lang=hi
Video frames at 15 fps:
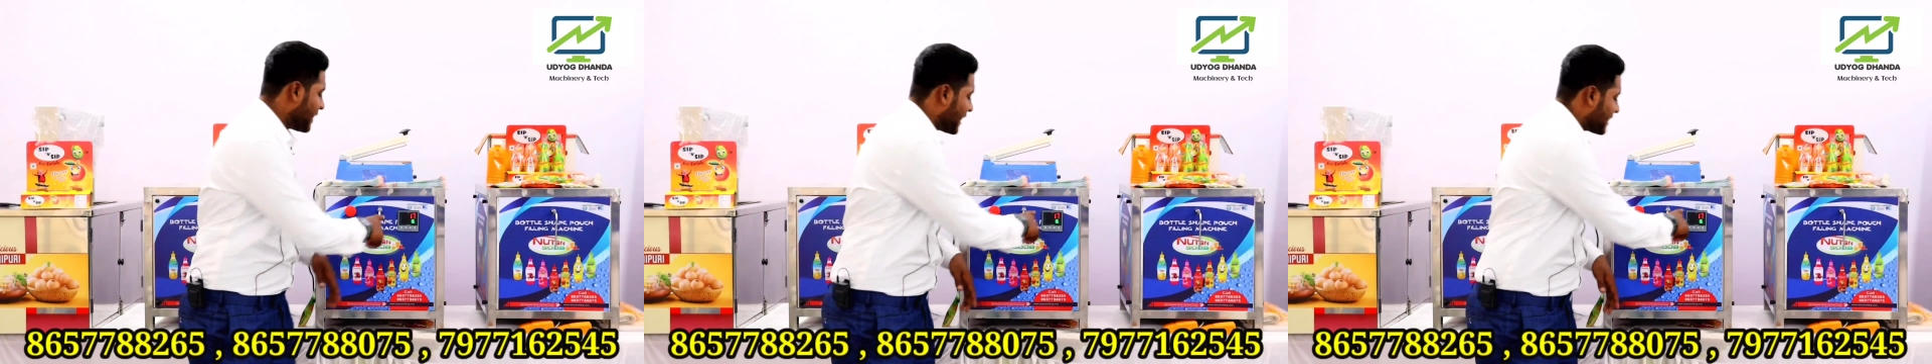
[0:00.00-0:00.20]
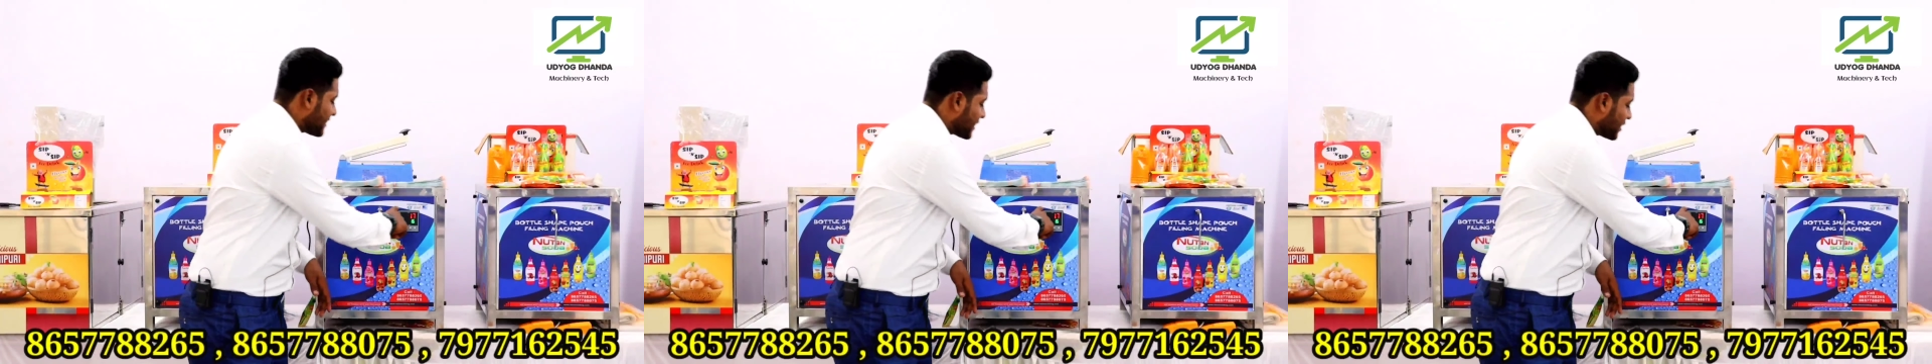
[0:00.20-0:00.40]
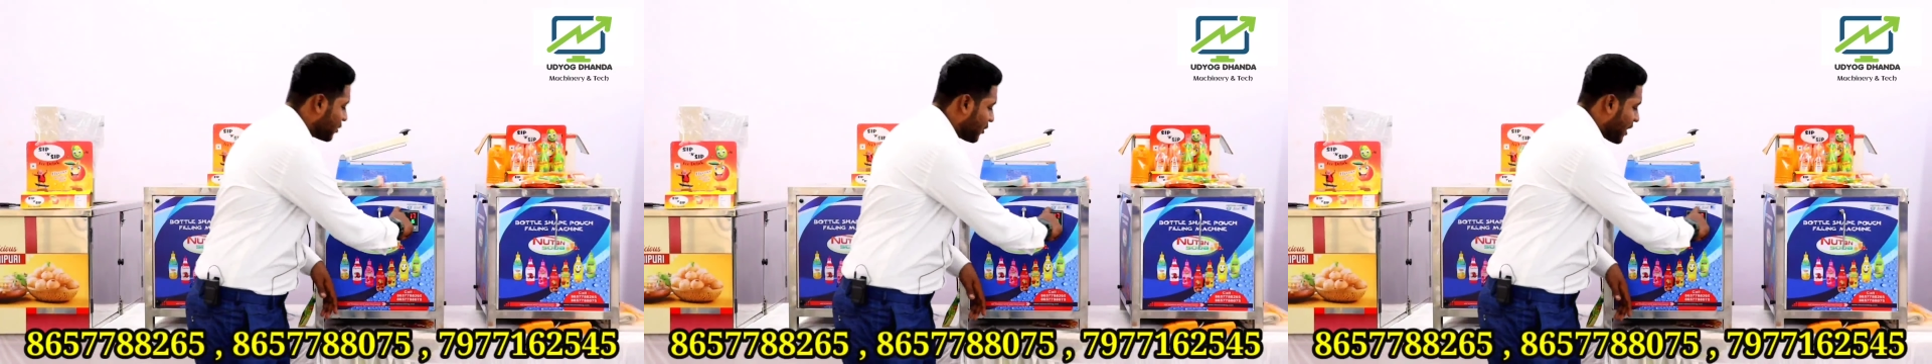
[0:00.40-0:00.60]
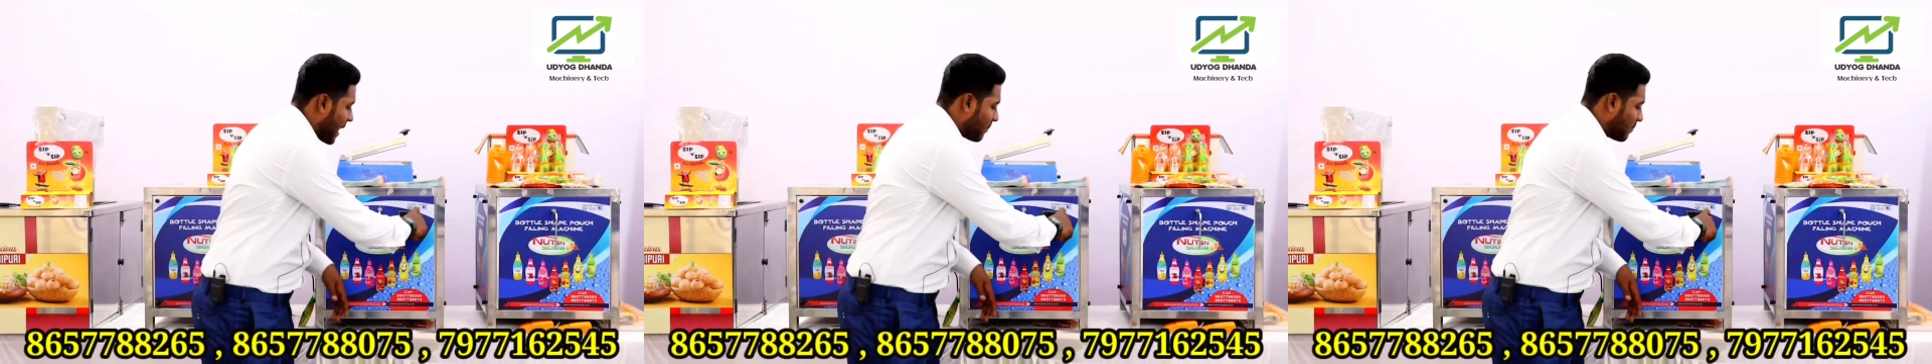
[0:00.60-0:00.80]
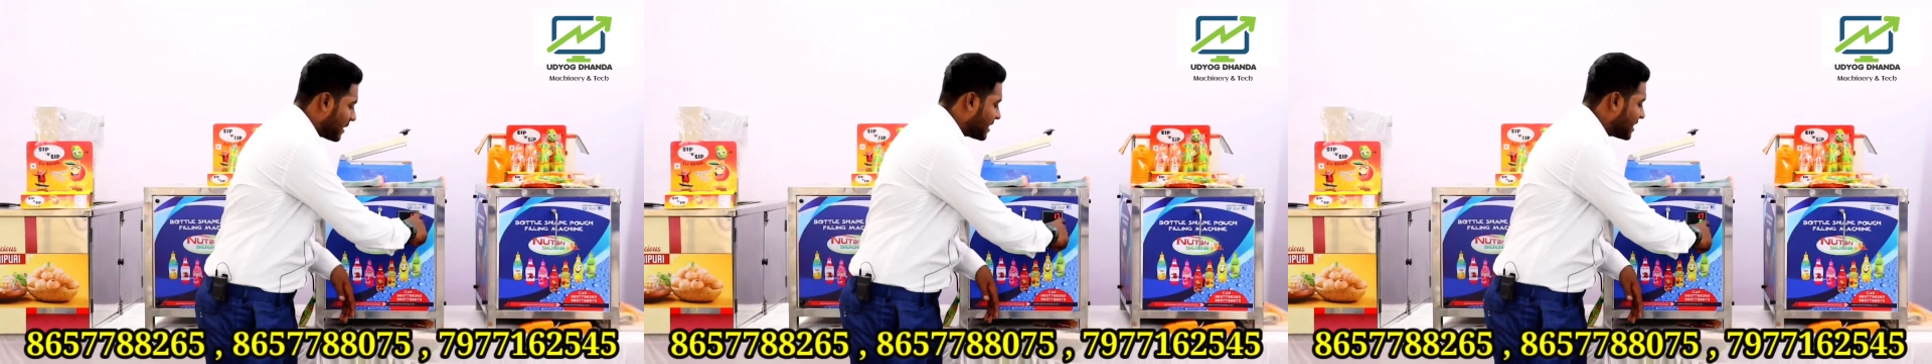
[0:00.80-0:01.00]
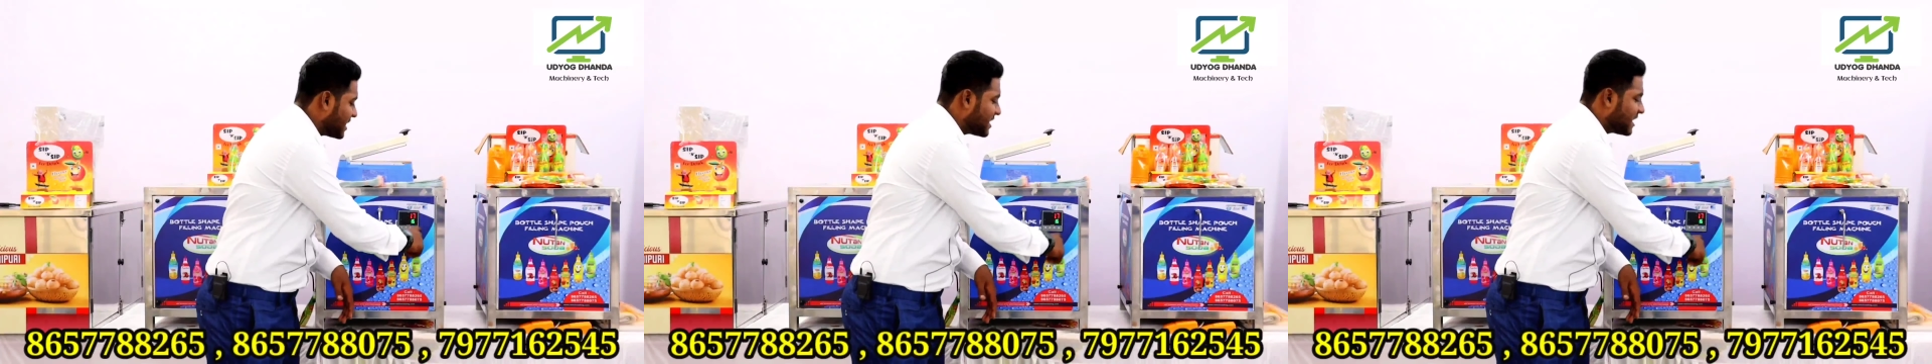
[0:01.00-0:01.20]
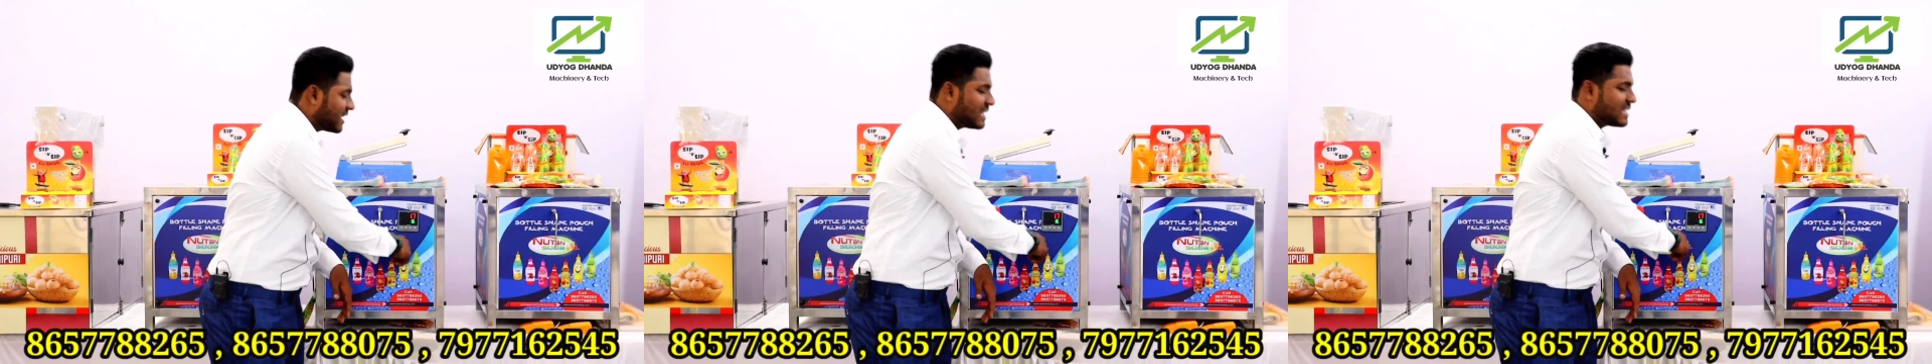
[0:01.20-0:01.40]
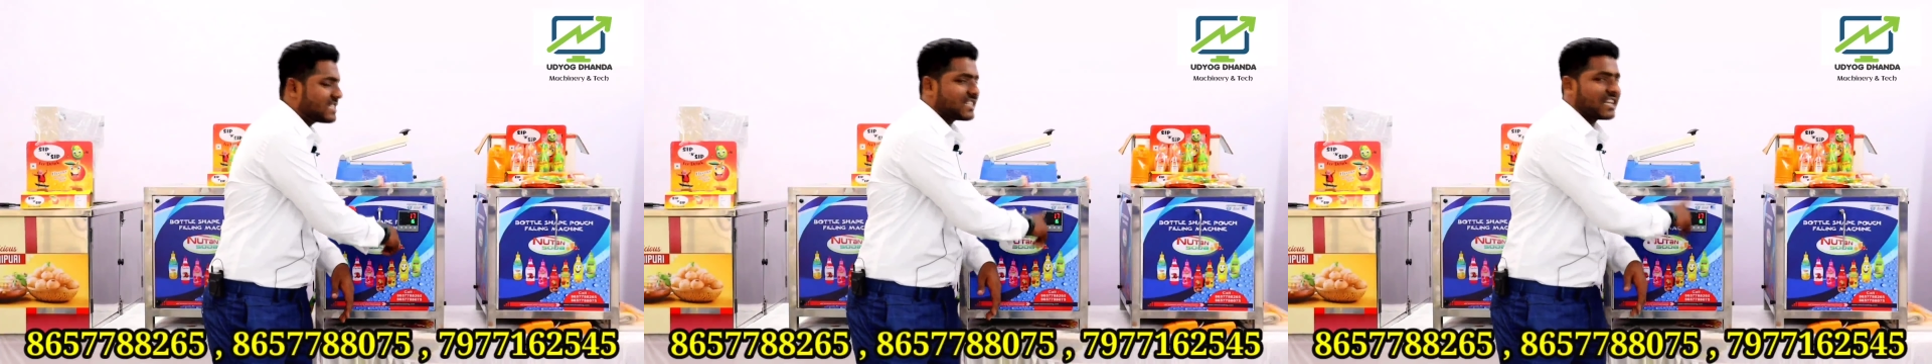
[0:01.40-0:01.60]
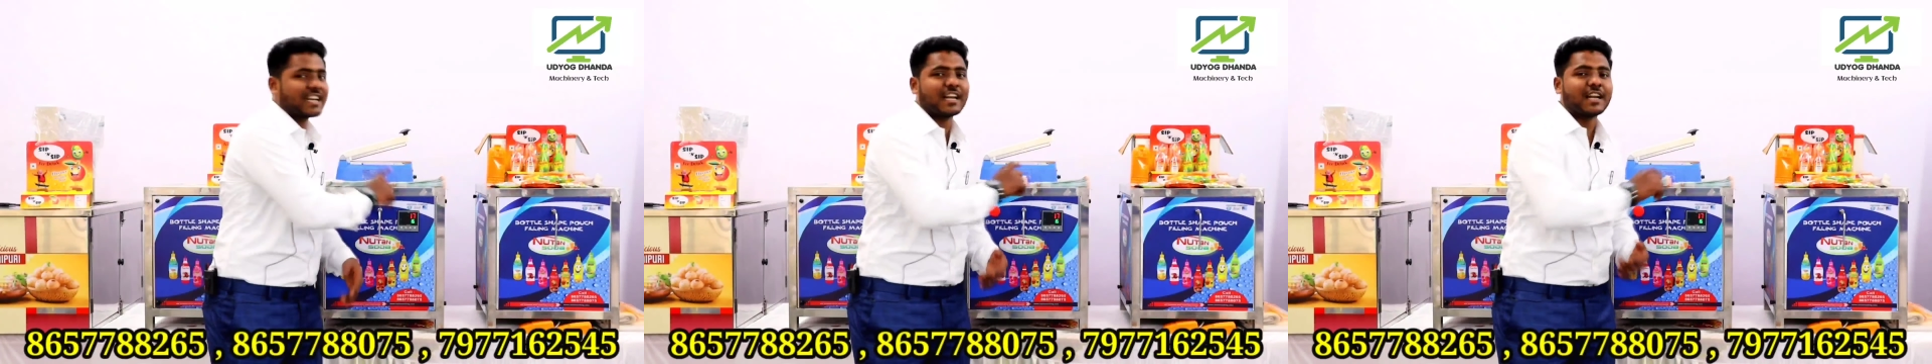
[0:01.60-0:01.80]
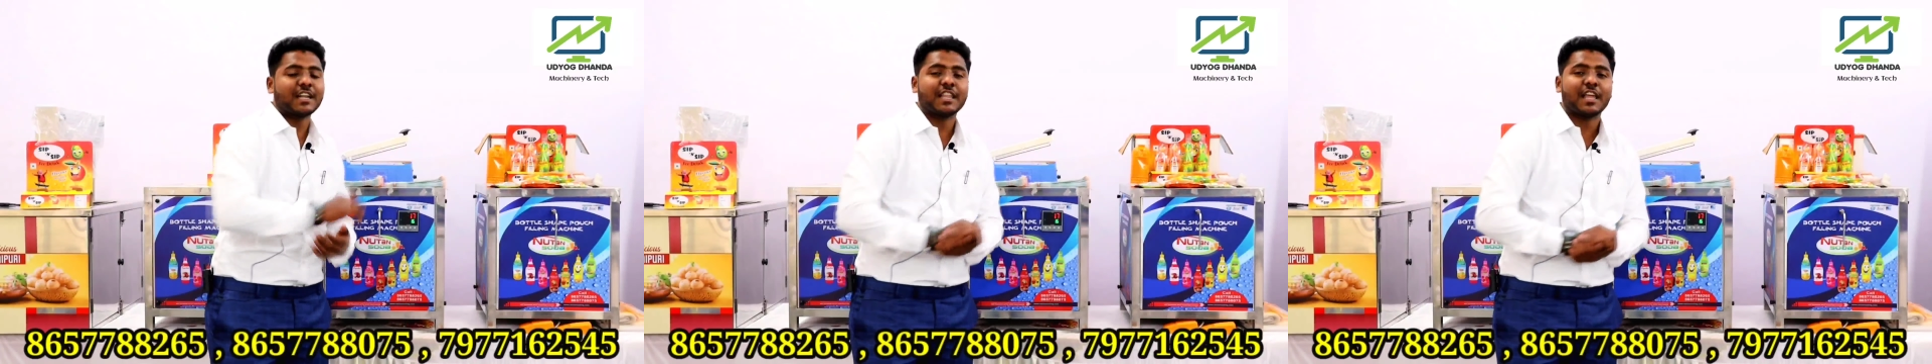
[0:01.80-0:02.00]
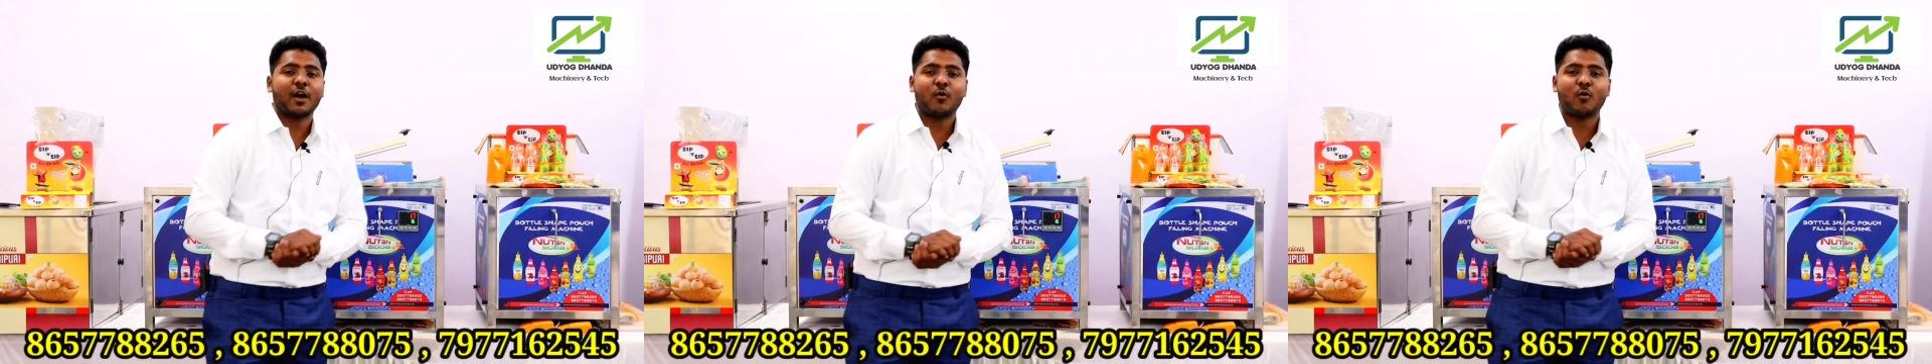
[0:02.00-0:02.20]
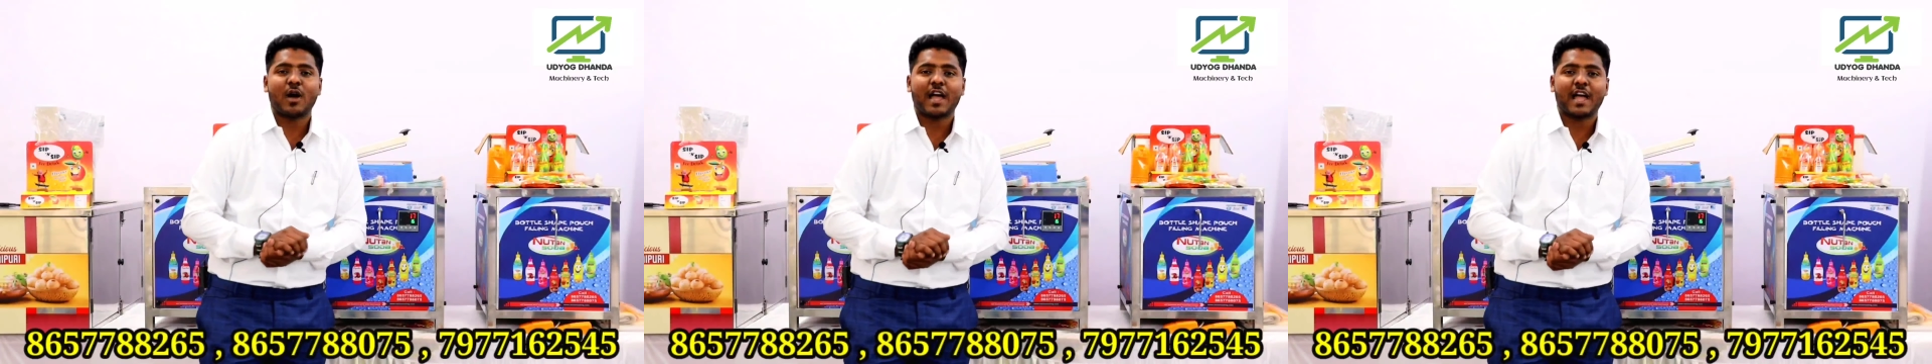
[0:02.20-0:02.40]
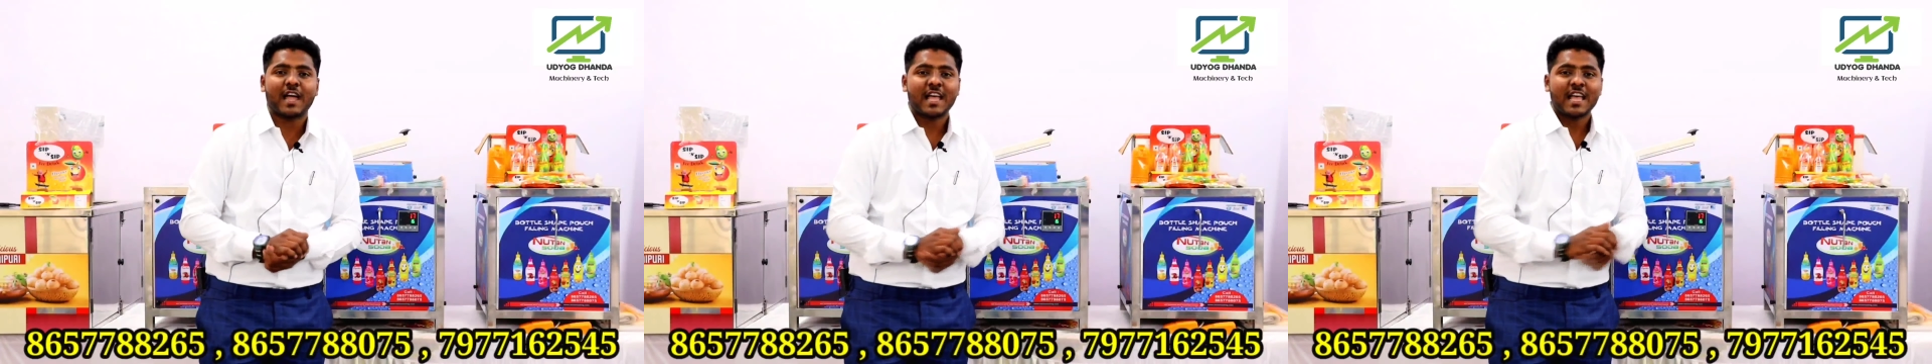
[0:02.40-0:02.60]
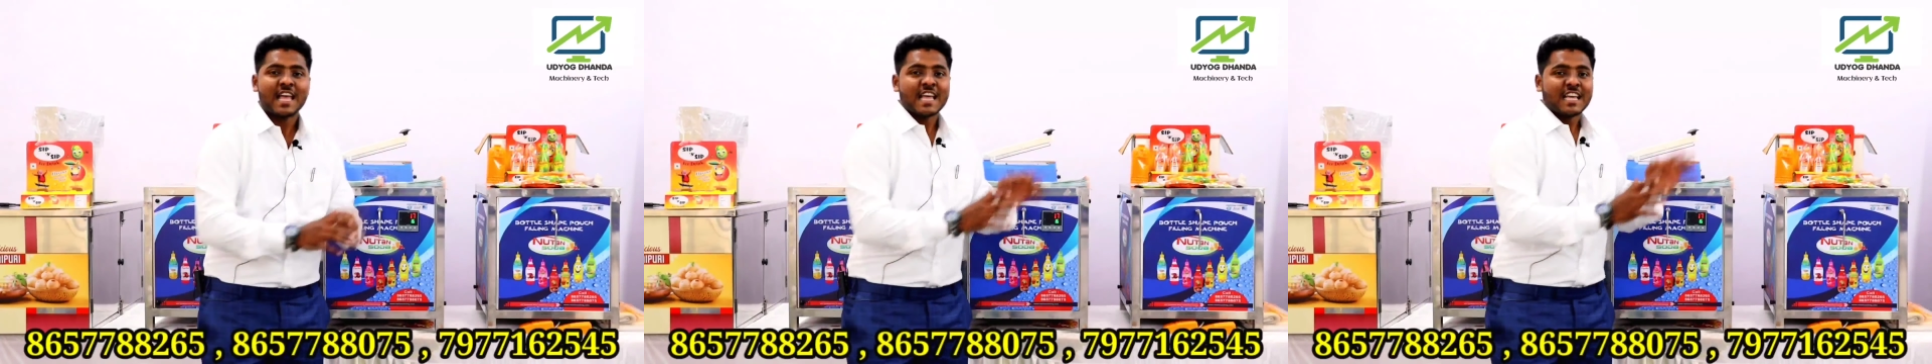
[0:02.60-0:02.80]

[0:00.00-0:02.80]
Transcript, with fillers: देख सकते हो यहाँ पर डिजिटल सर्किट दिया हुआ है